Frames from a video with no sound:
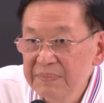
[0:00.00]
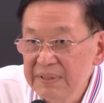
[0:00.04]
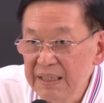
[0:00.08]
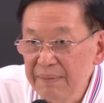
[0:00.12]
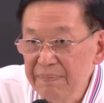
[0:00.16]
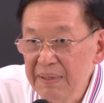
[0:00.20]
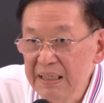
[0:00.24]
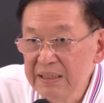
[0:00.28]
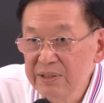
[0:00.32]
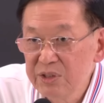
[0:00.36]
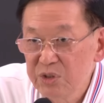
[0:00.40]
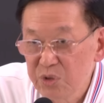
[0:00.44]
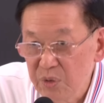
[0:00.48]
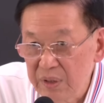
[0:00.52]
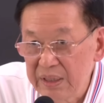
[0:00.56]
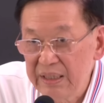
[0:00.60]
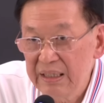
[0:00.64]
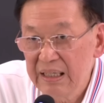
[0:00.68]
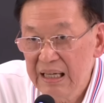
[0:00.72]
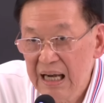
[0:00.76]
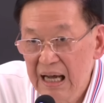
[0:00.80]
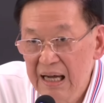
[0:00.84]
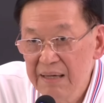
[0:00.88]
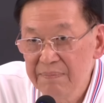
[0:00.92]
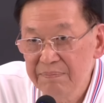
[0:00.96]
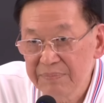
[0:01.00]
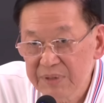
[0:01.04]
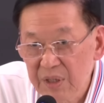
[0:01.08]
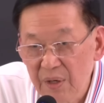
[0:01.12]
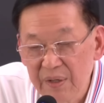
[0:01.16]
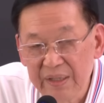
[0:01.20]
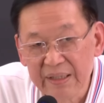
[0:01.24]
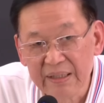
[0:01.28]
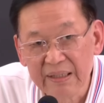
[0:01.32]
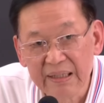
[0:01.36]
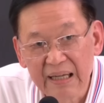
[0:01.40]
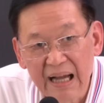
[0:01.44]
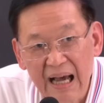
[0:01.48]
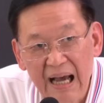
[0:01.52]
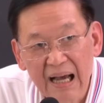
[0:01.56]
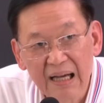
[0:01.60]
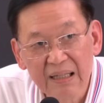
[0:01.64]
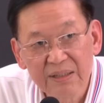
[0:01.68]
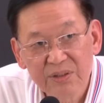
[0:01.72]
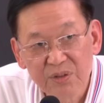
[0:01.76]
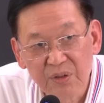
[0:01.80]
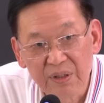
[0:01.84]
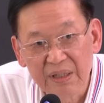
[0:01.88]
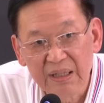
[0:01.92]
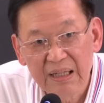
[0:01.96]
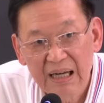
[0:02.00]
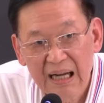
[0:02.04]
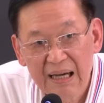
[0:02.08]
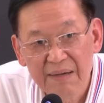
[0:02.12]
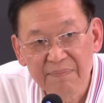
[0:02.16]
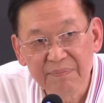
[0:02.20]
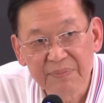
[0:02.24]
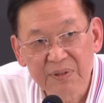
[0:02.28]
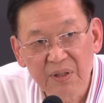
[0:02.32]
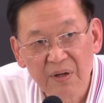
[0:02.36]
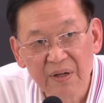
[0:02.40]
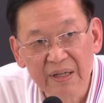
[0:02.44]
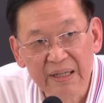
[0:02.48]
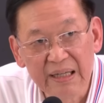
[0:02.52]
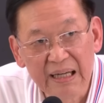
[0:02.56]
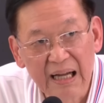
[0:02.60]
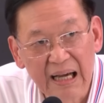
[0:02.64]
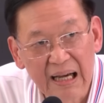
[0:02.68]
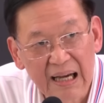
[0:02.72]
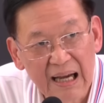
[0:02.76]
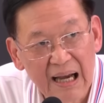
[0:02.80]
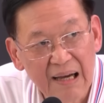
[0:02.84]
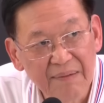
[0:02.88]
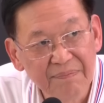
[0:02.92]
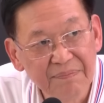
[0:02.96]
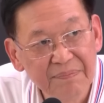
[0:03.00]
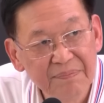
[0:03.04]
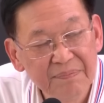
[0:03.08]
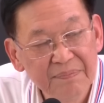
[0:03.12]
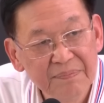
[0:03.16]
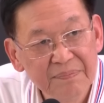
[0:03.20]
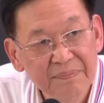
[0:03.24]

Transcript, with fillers: จะเป็นจุดเริ่มต้นนะฮะจุดเริ่มต้นนะครับ